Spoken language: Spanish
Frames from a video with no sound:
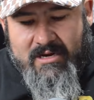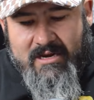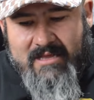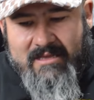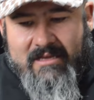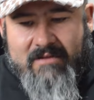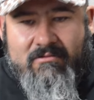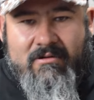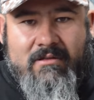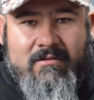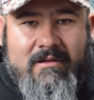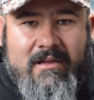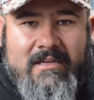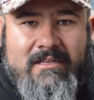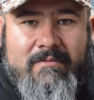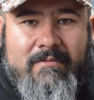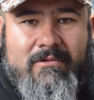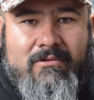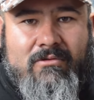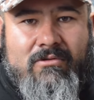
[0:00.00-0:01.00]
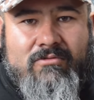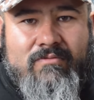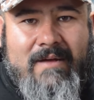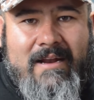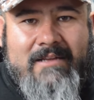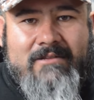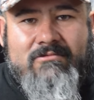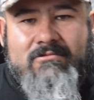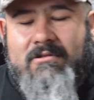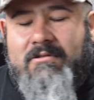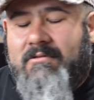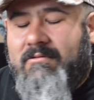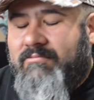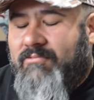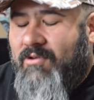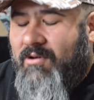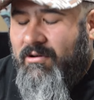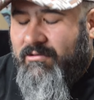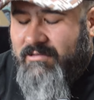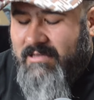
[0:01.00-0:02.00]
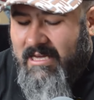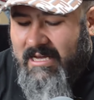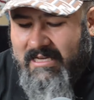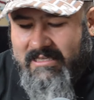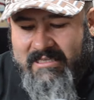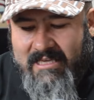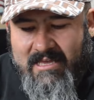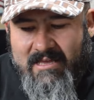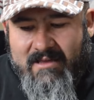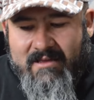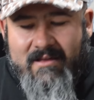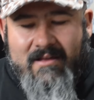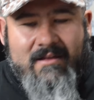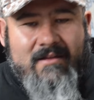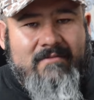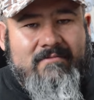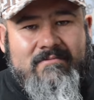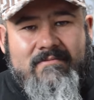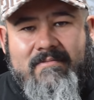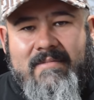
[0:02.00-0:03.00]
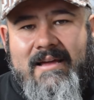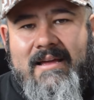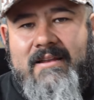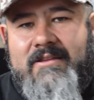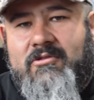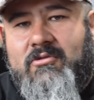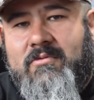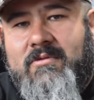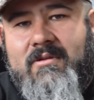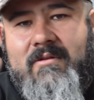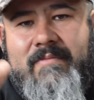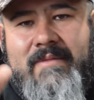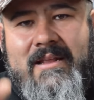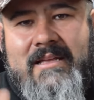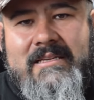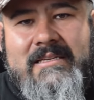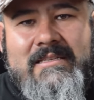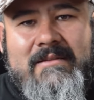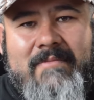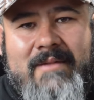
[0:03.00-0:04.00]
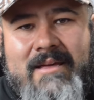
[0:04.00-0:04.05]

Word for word: reata, cuando quieras te meto unos balazos gordos. Yo sé que sí, me han llovido amenazas de